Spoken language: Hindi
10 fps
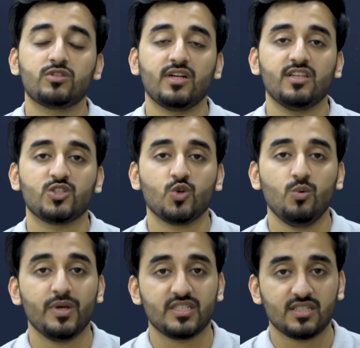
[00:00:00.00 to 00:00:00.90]
दूसरे देशों
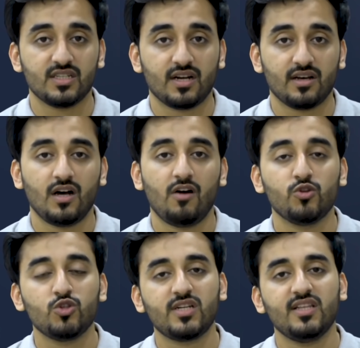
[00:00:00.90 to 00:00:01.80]
को बेचा जा रहा है और
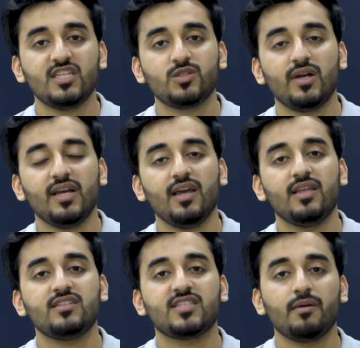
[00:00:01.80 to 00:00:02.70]
वो दूसरे देश वाले
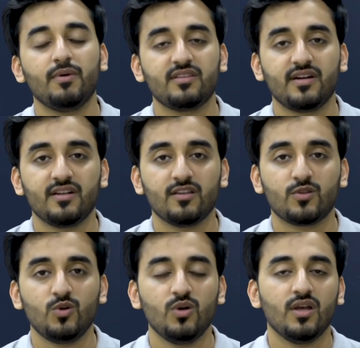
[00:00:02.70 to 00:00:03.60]
इधर साइबर थ्रेट के
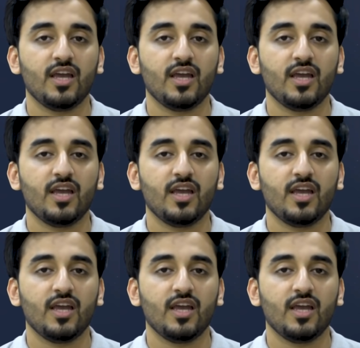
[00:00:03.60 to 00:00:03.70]
थ्रू